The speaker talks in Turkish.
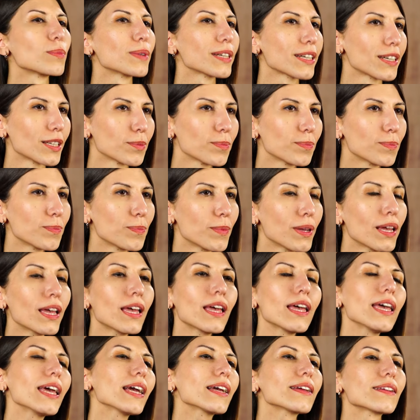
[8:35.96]
da bakalım.
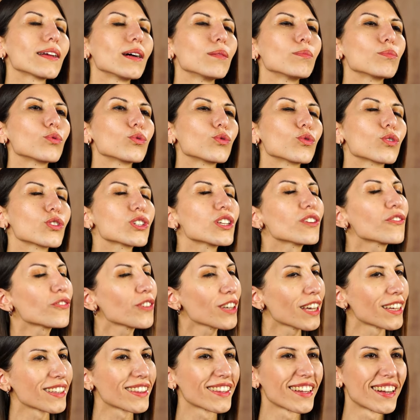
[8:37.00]
Ekran büyüdükçe
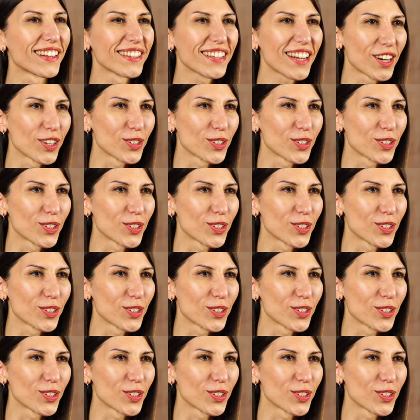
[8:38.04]
fiyatlar da